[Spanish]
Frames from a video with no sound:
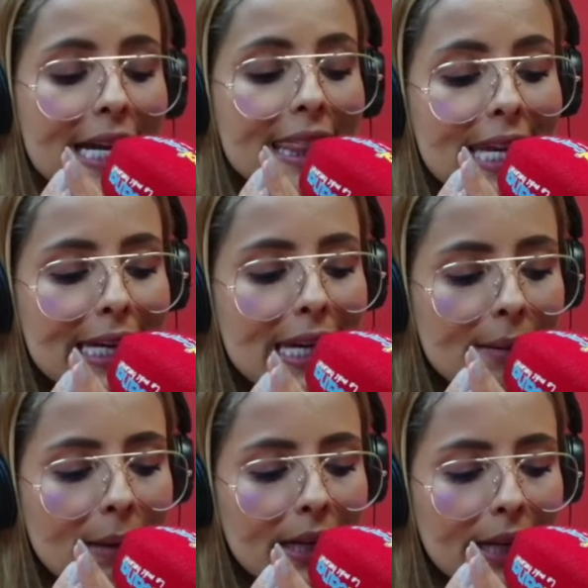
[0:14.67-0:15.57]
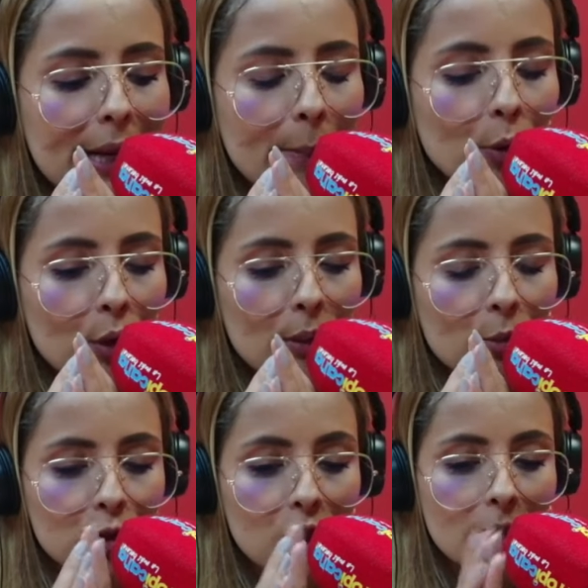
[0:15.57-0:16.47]
de qué manera
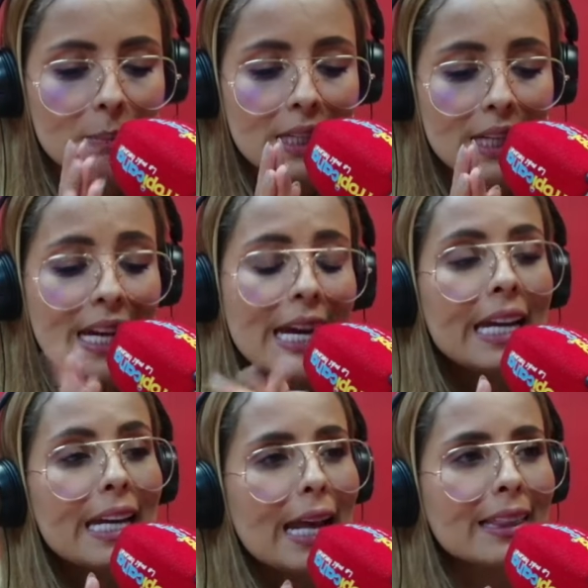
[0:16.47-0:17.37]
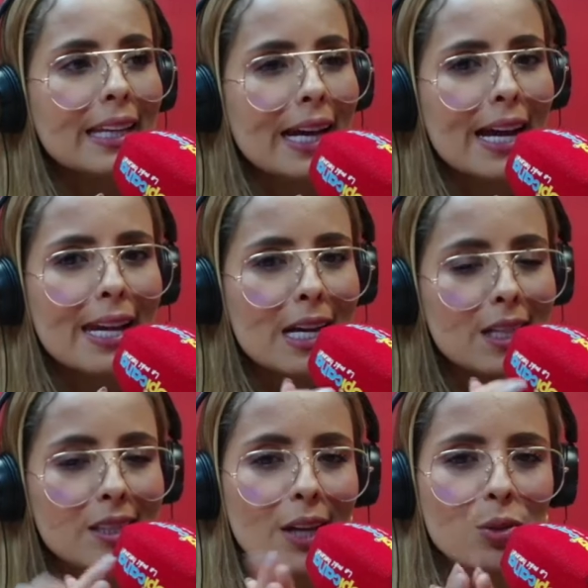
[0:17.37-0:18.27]
podemos servir. Y la entrega de
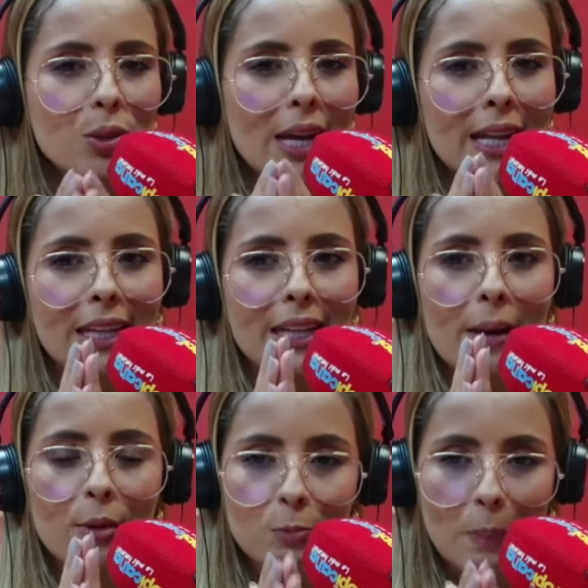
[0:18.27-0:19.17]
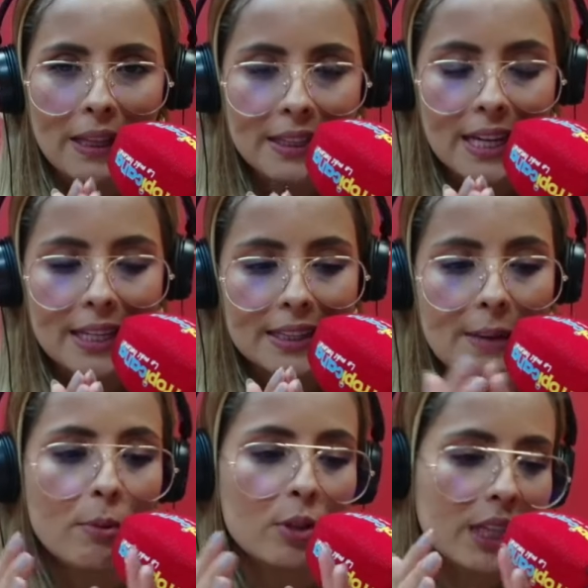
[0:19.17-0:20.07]
esta ayuda la teníamos
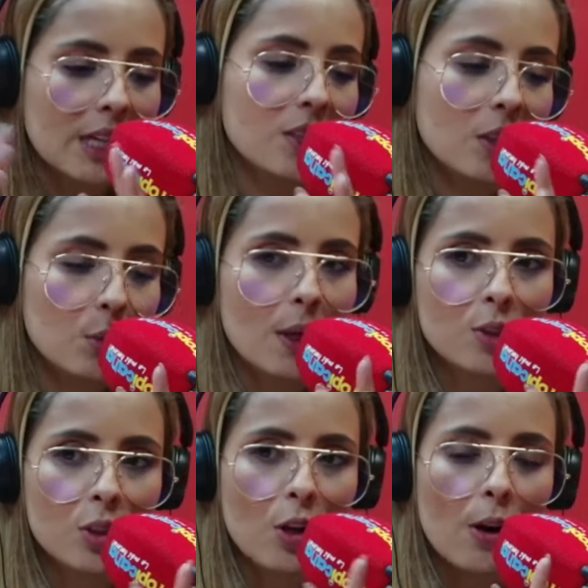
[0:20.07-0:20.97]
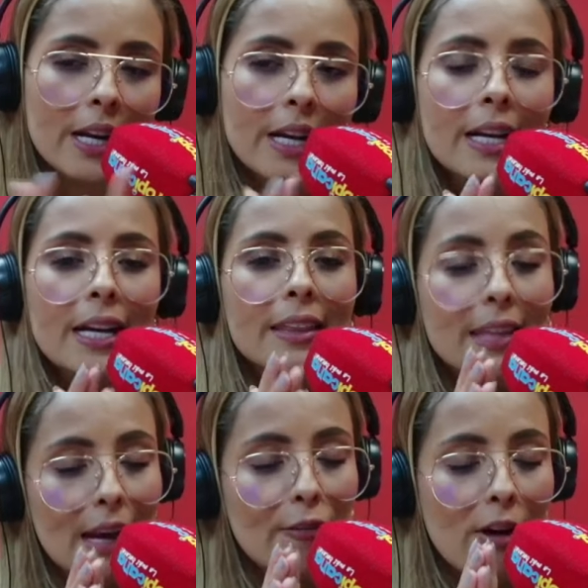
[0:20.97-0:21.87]
pendiente porque la situación
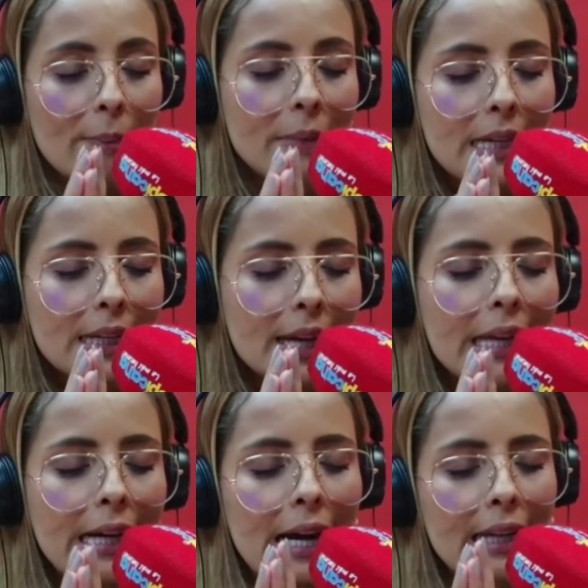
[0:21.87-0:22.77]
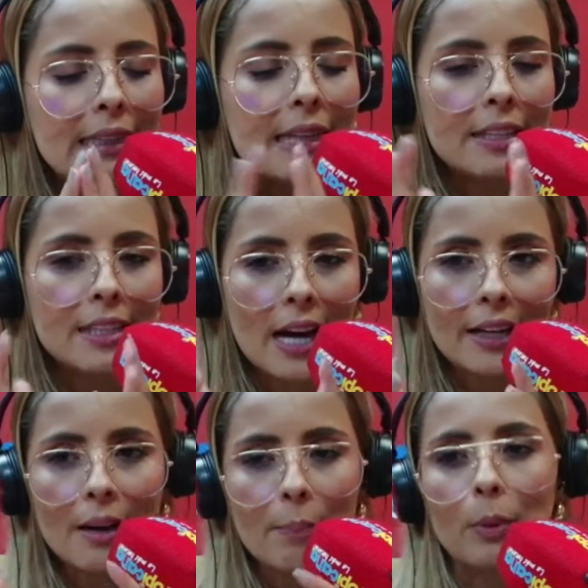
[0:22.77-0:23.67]
de la familia de
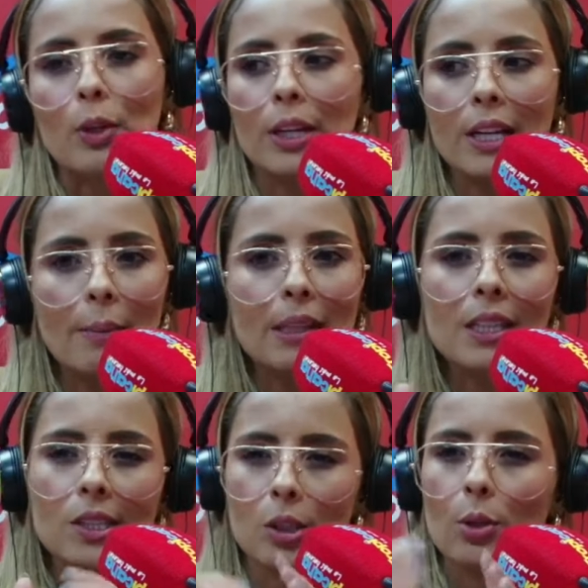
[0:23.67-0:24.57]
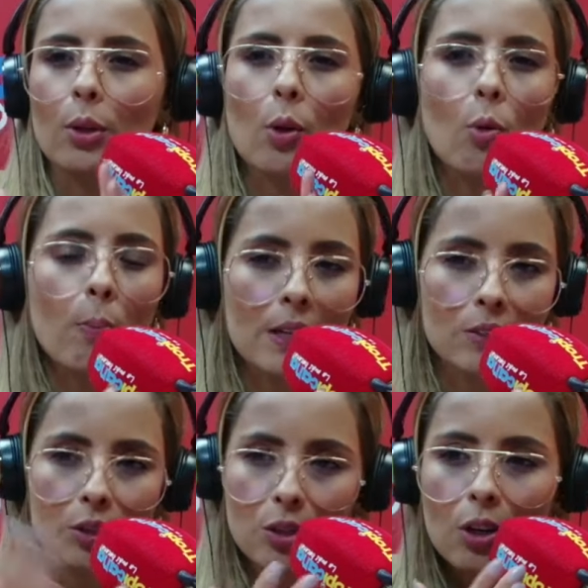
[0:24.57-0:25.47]
Carendallana, pues lógicamente ha sido de
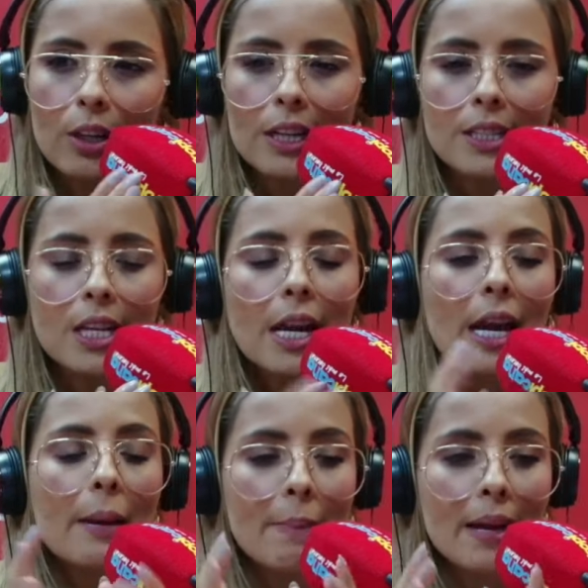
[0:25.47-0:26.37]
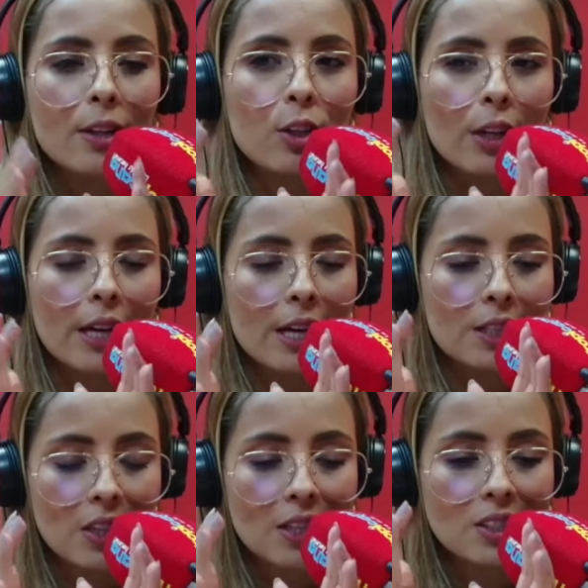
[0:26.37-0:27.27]
ocupaciones en medio de
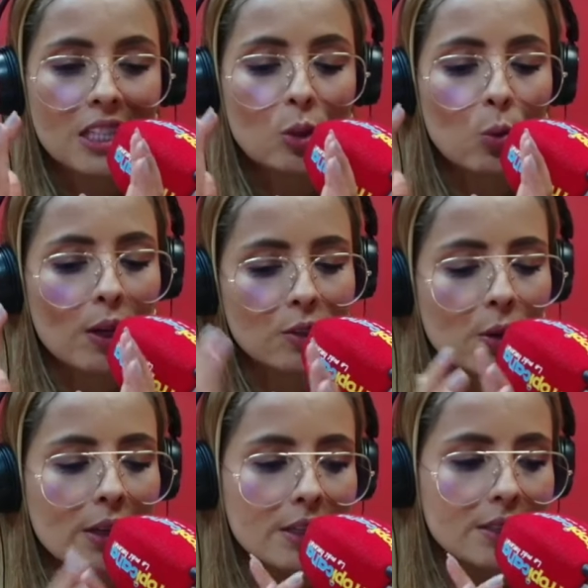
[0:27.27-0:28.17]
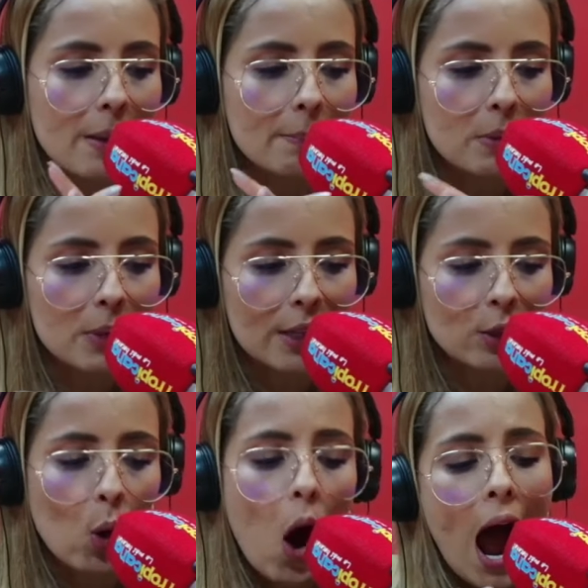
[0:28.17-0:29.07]
esta situación que están
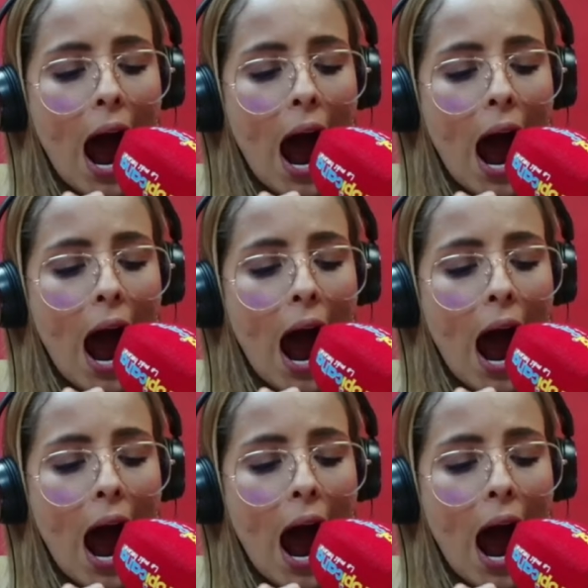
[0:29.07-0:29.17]
viviendo.